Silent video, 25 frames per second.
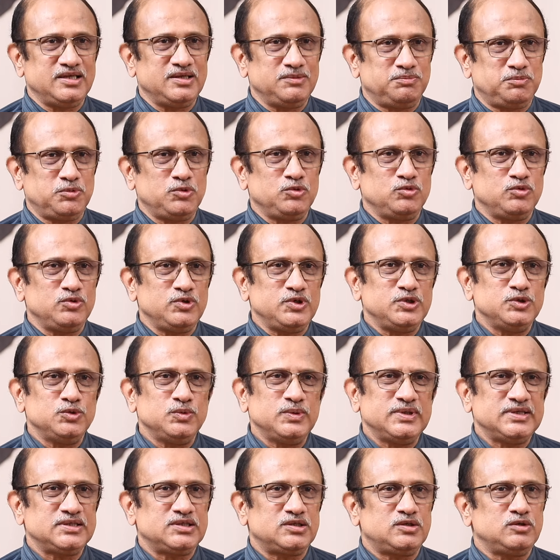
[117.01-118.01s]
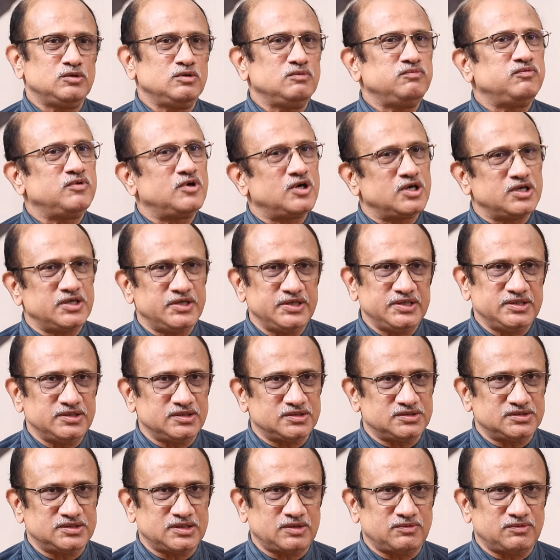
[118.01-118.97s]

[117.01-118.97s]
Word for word: ఇప్పుడు యుఎస్ లో ఫార్టీ ఇయర్స్